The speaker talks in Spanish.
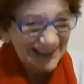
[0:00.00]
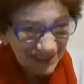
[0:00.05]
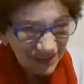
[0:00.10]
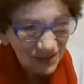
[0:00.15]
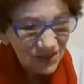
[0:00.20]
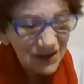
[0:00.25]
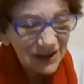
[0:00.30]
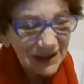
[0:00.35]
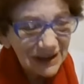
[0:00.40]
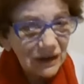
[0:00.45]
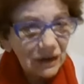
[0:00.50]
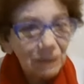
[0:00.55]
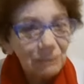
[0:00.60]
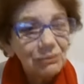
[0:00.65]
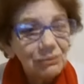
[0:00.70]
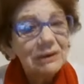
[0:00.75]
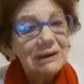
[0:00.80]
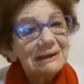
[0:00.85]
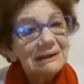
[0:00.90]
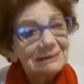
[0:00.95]
No, es
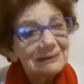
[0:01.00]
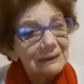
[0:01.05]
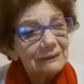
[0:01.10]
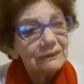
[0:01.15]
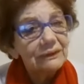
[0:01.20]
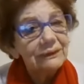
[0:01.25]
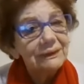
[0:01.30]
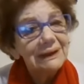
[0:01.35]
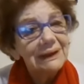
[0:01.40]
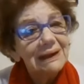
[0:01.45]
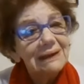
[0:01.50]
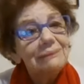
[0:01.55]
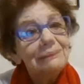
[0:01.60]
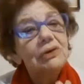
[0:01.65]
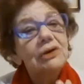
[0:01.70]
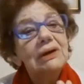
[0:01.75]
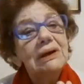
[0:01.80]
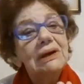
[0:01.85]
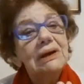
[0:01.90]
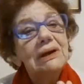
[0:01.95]
como un estado de
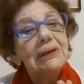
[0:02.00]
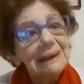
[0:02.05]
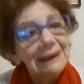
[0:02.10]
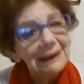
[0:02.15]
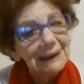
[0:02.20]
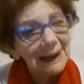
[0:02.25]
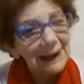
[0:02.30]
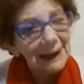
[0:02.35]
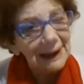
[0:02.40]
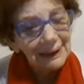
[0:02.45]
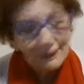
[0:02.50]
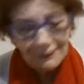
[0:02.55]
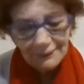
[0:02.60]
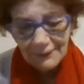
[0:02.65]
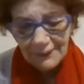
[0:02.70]
ánimo general.